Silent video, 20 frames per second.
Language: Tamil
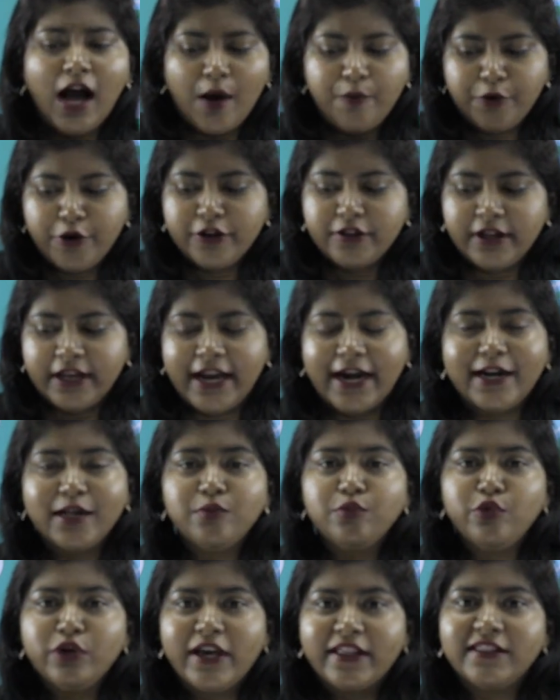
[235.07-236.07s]
அப்புறம் இந்த
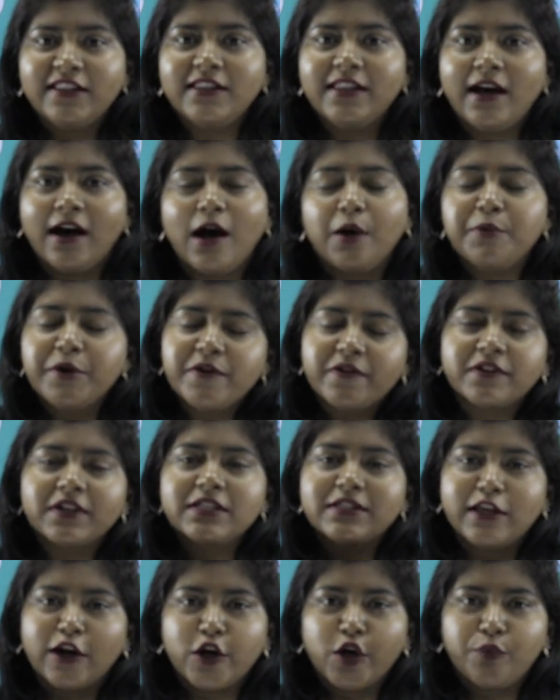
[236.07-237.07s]
இடமும் எந்த தான் அப்படின்னு
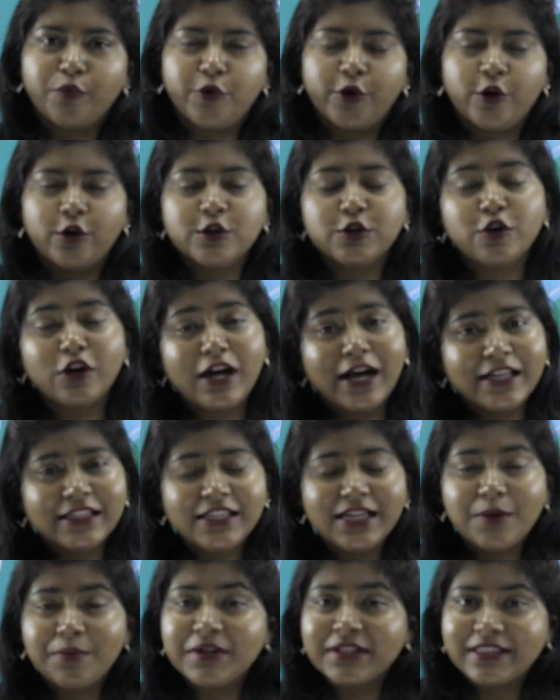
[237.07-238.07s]
வந்துட்டு சண்டை போடும் ஸோ
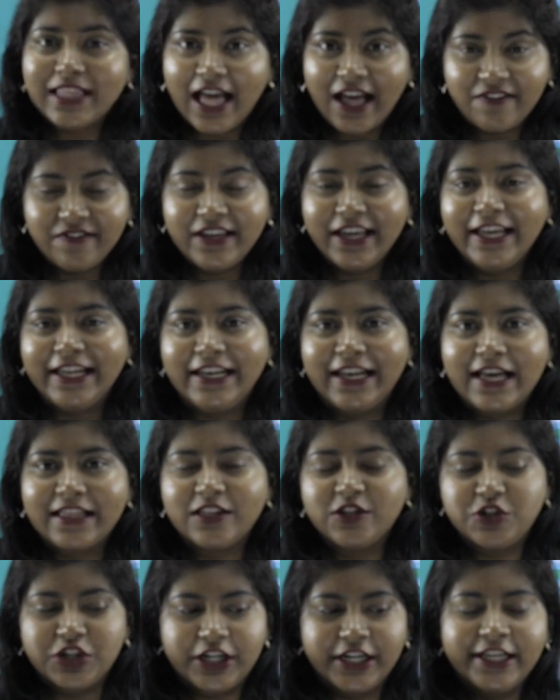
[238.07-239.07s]
அது நமக்கு தேவையே
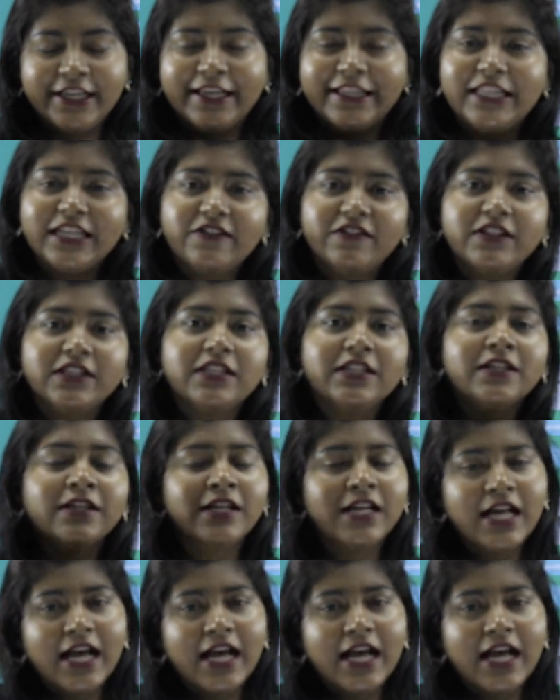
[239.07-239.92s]
இல்லாத செடி எதுக்கு வந்து